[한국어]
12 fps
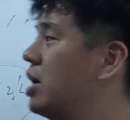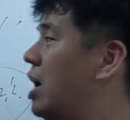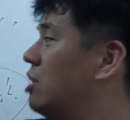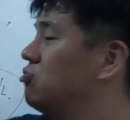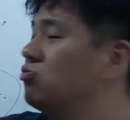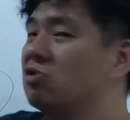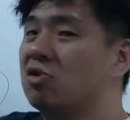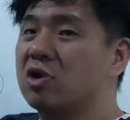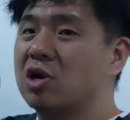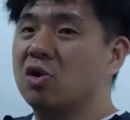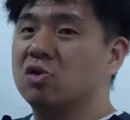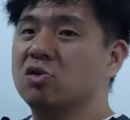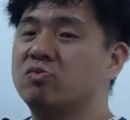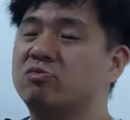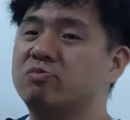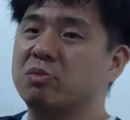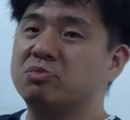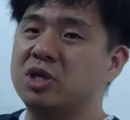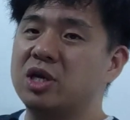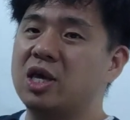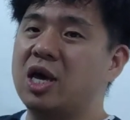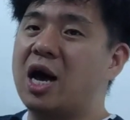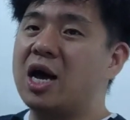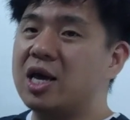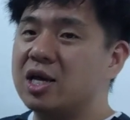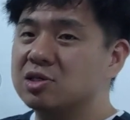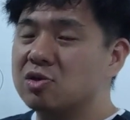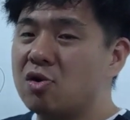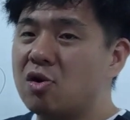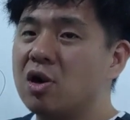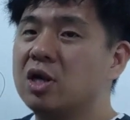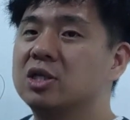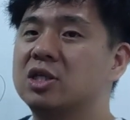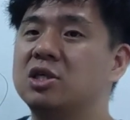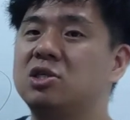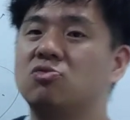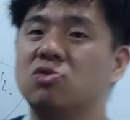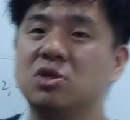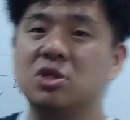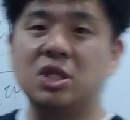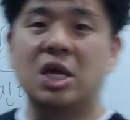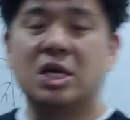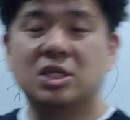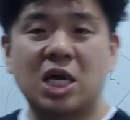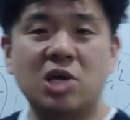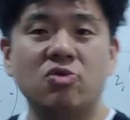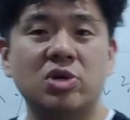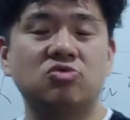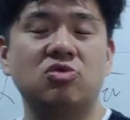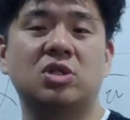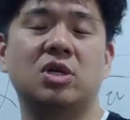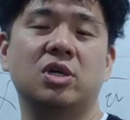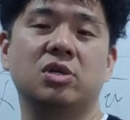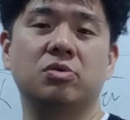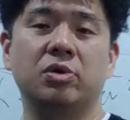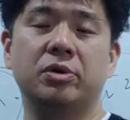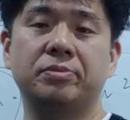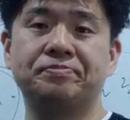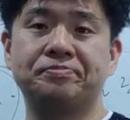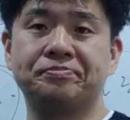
이 한국어의 언어 문법 체계 하에서 사실 우리는 사유할 수 있다라는 거예요.